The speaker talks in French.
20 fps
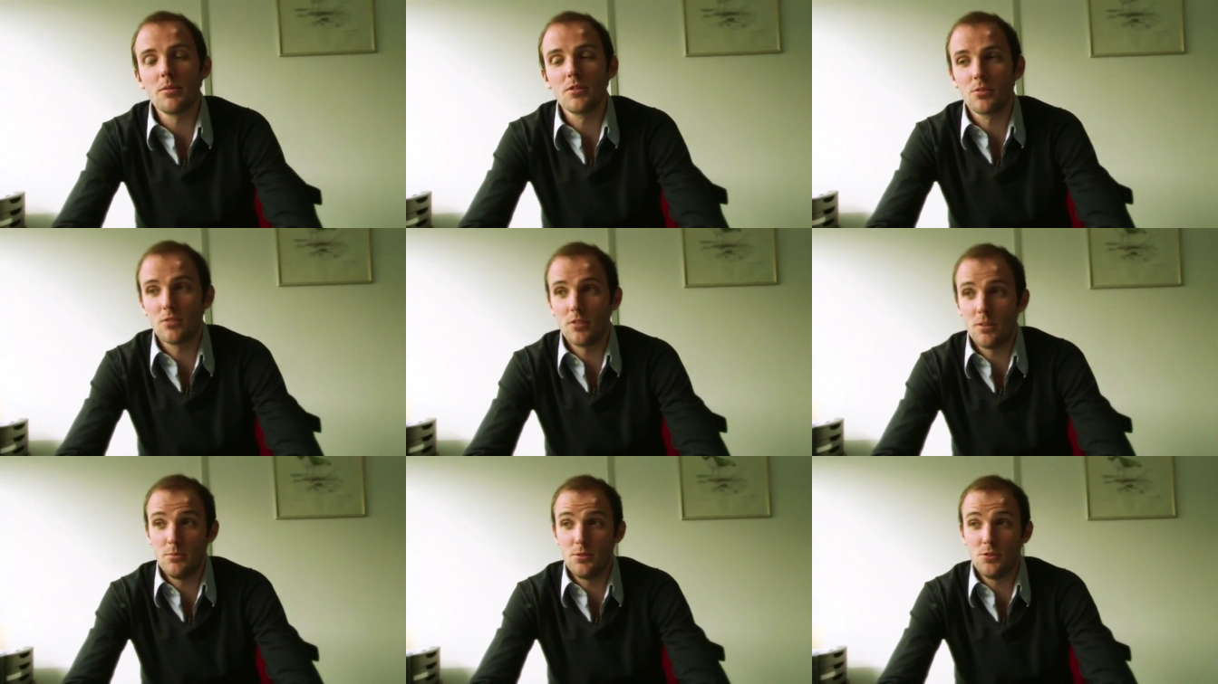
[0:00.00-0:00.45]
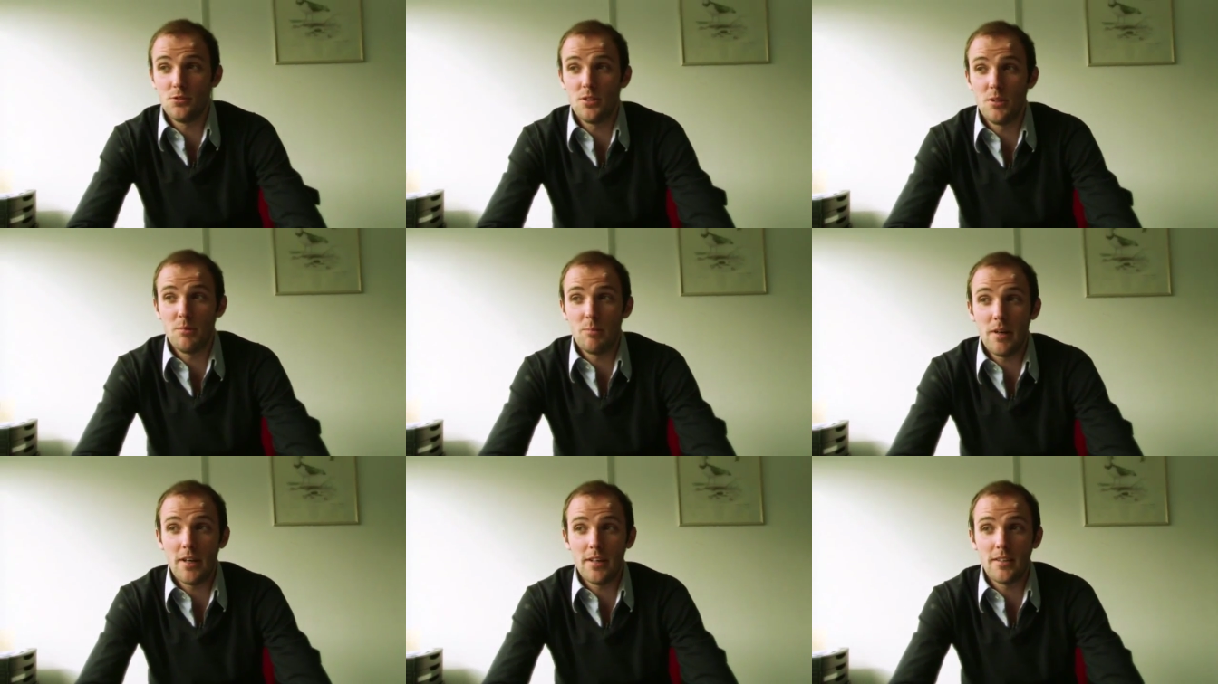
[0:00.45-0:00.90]
parce que la mise de
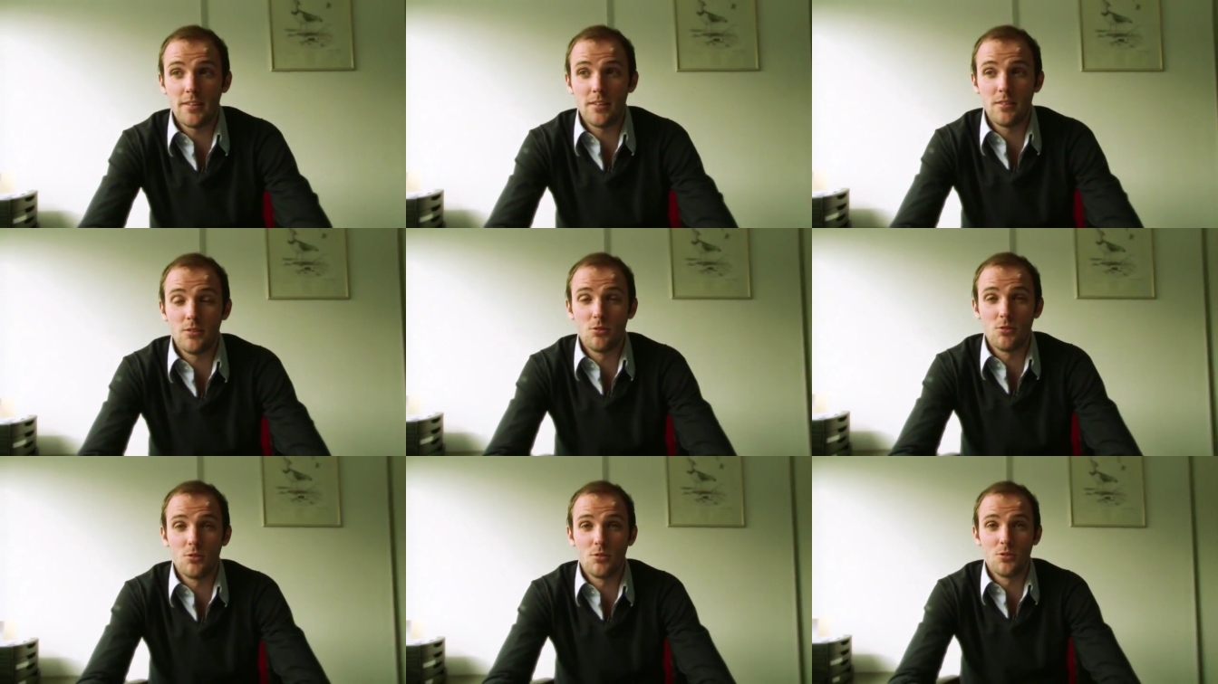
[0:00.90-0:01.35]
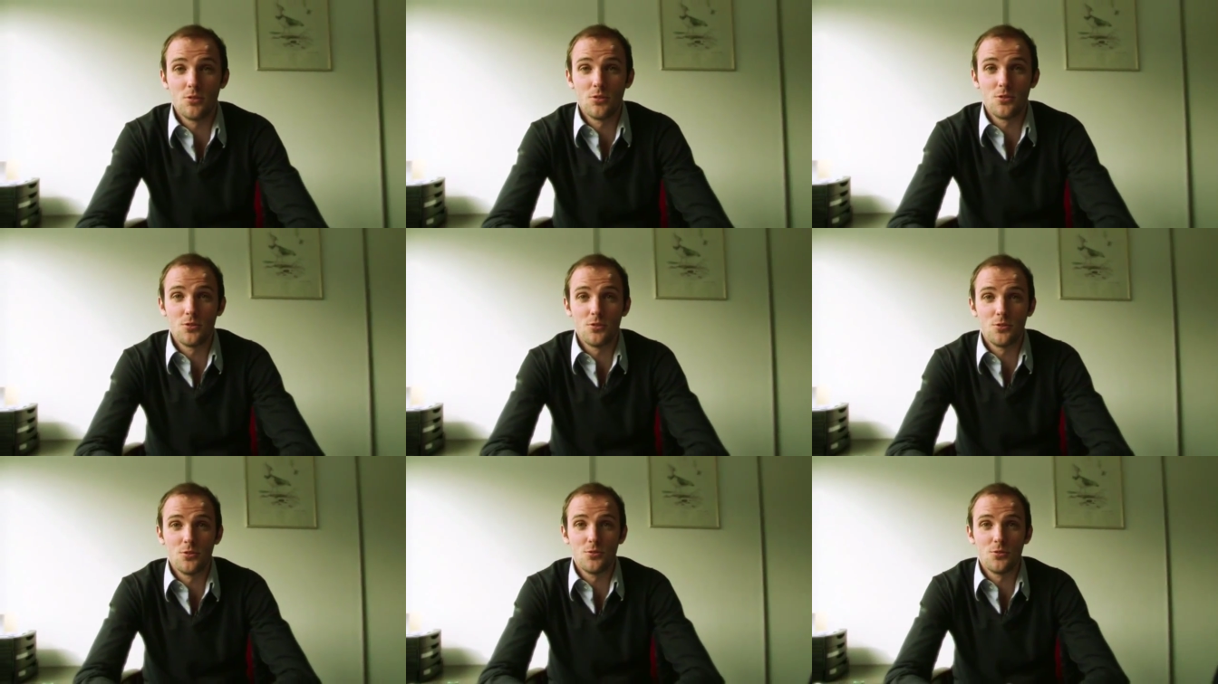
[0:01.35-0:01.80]
départ était
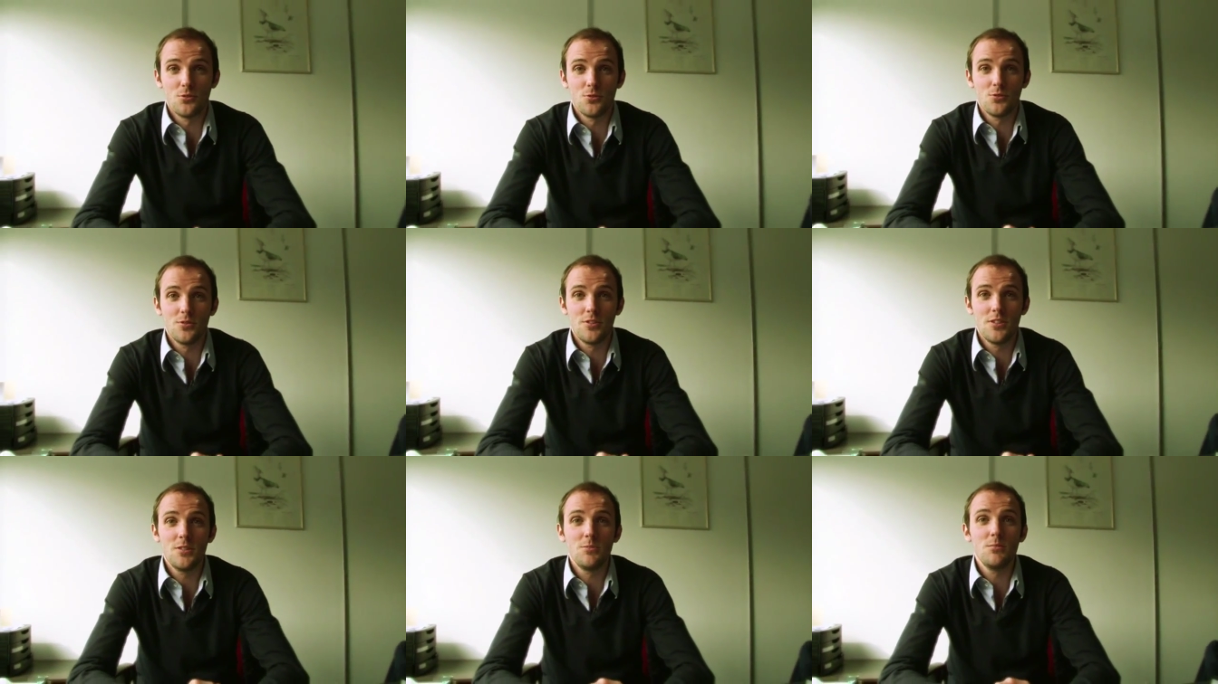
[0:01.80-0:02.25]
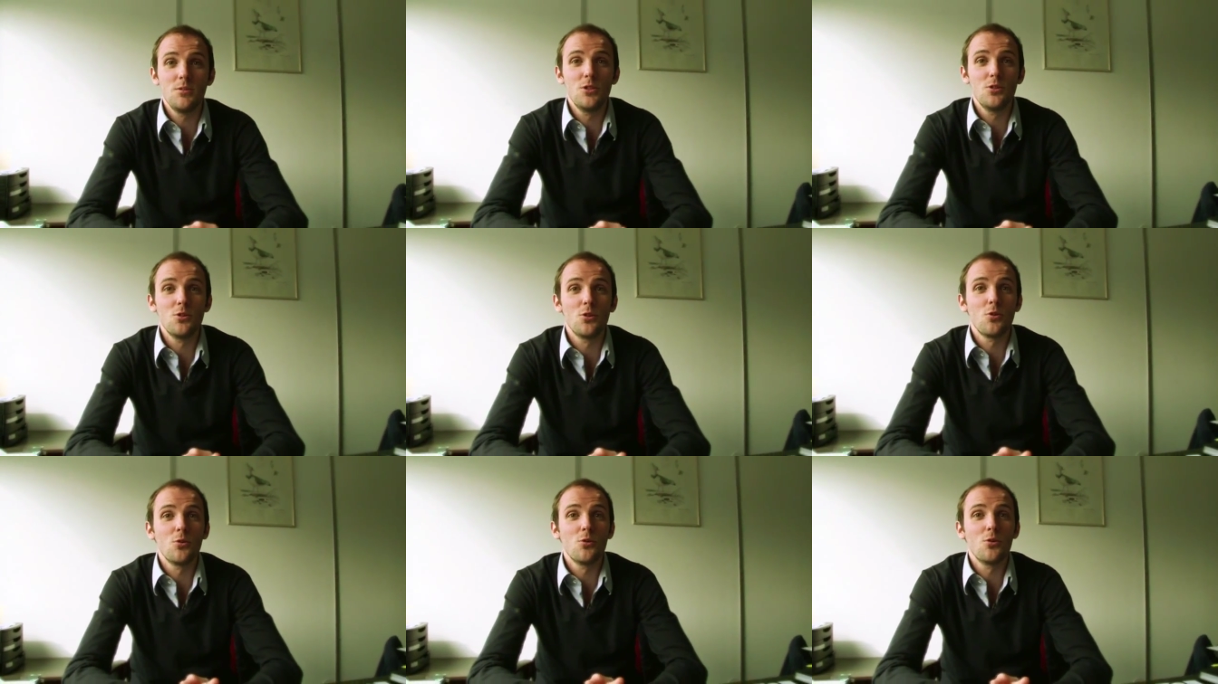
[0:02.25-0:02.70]
de 10
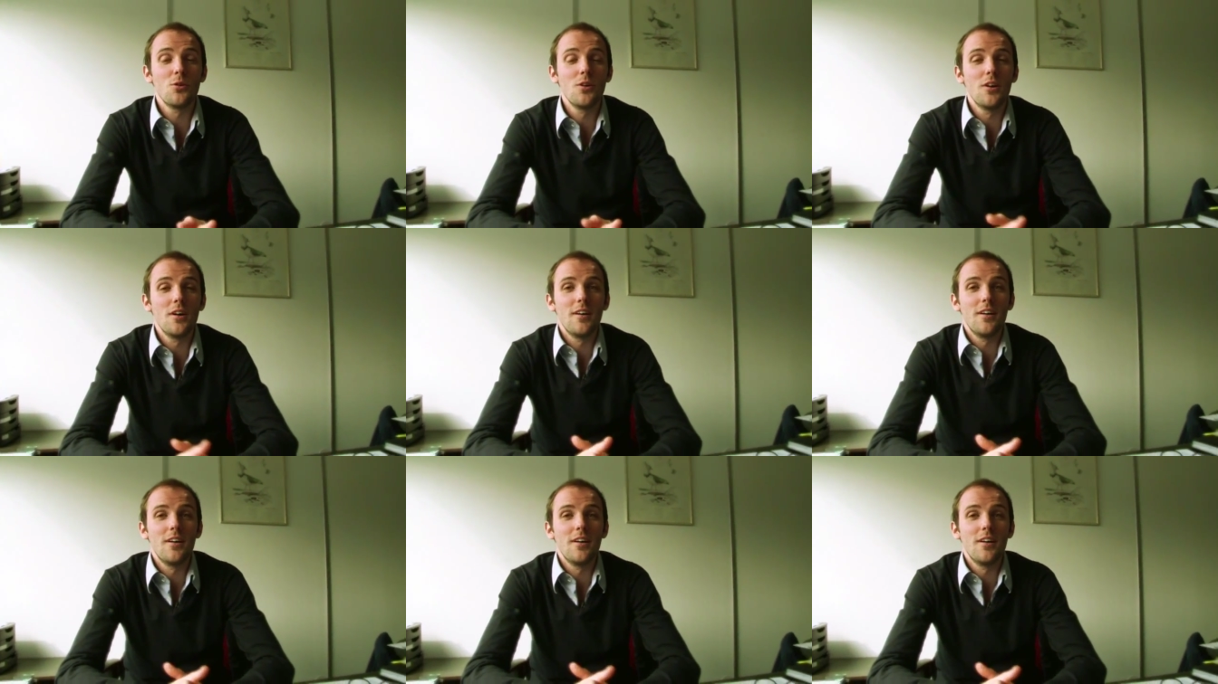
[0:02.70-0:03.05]
000 euros